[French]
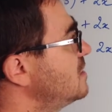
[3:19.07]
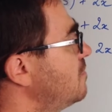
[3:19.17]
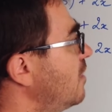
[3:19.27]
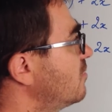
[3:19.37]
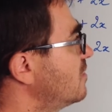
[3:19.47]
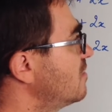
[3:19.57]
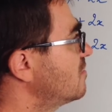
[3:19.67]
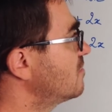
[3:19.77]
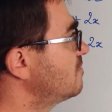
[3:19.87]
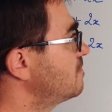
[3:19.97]
des parenthèses.
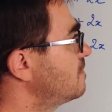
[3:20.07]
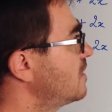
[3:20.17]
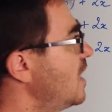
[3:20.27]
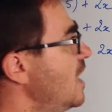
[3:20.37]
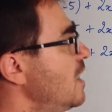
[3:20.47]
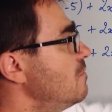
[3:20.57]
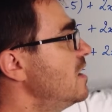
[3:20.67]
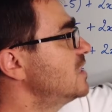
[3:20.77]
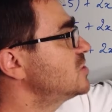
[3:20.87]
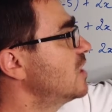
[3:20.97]
Mais
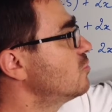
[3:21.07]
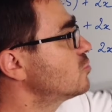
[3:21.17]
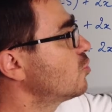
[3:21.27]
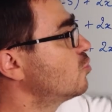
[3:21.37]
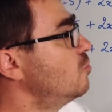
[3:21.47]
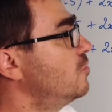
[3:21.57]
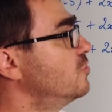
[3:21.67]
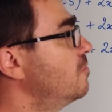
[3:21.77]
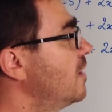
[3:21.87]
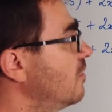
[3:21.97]
là, j'ai un autre couple
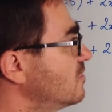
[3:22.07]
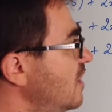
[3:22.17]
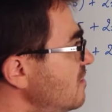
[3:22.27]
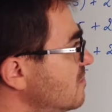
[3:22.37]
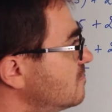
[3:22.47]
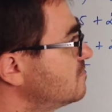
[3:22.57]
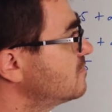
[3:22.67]
de parenthèses